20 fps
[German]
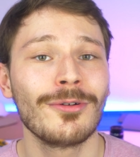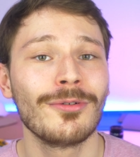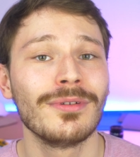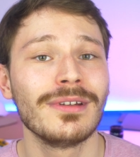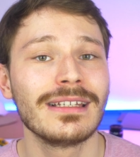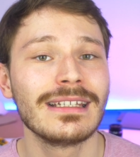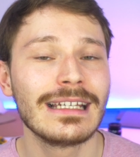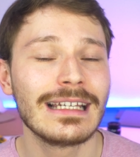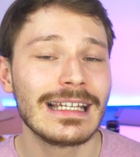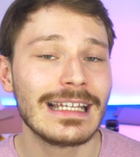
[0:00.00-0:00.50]

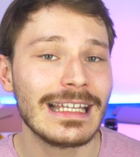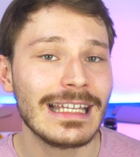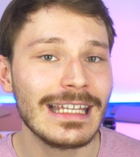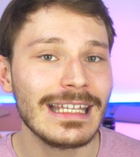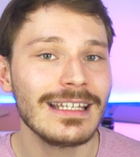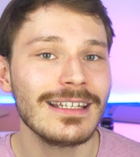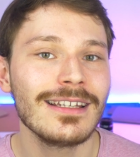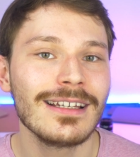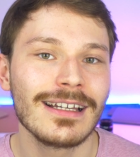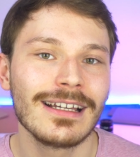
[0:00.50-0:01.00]
Und
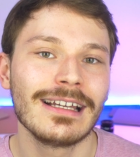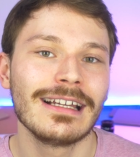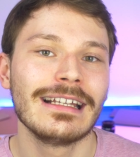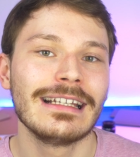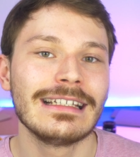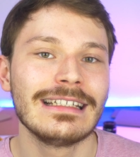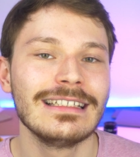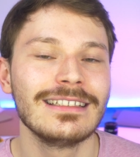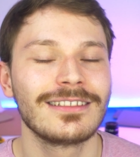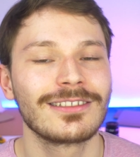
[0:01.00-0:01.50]
in
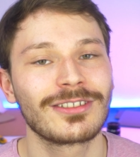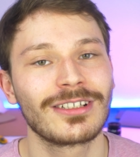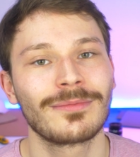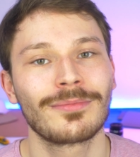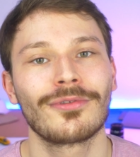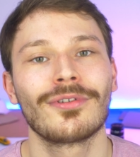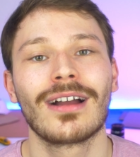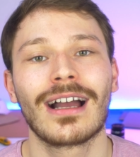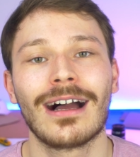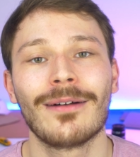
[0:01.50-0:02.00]
dieses
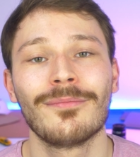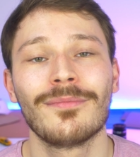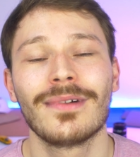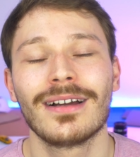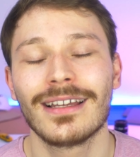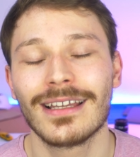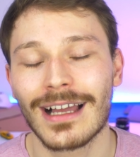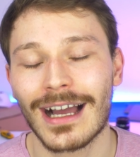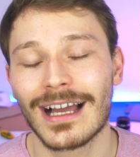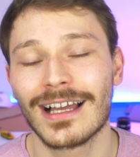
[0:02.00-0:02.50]
Schnittprogramm,
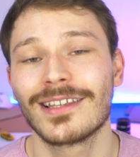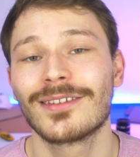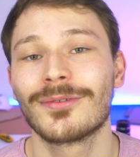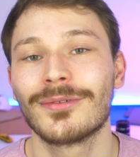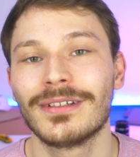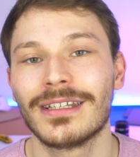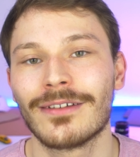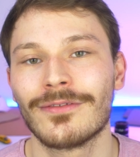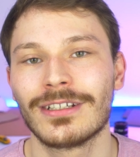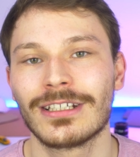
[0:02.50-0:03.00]

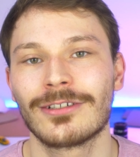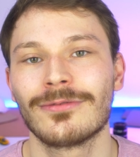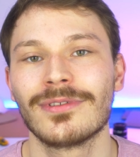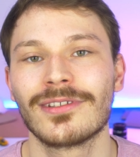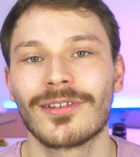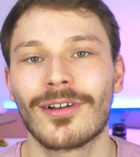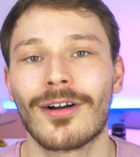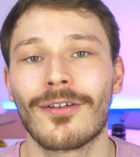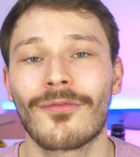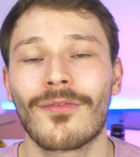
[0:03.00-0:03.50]
also in DaVinci
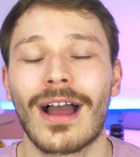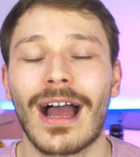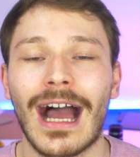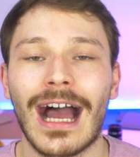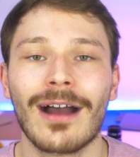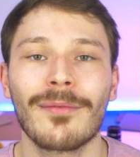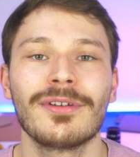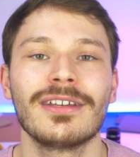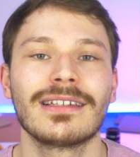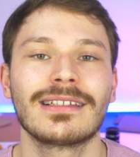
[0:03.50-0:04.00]
Resolve,
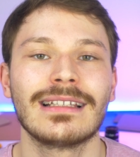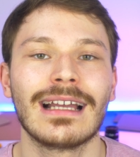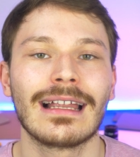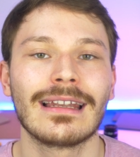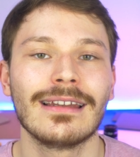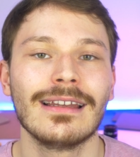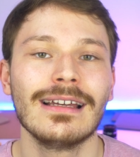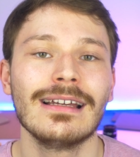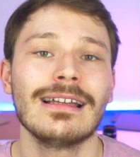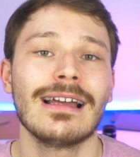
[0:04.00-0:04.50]
habe ich
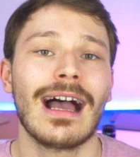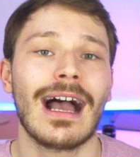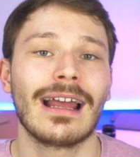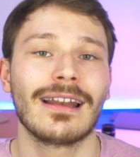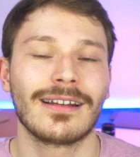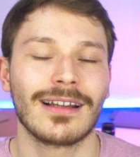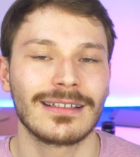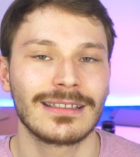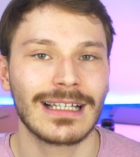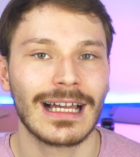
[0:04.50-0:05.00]
dann
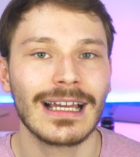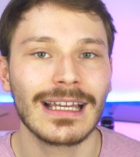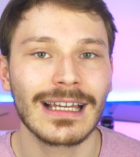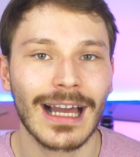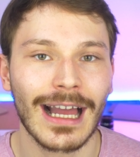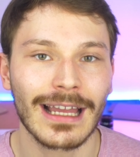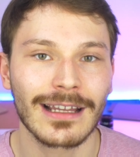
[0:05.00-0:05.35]
eine Datei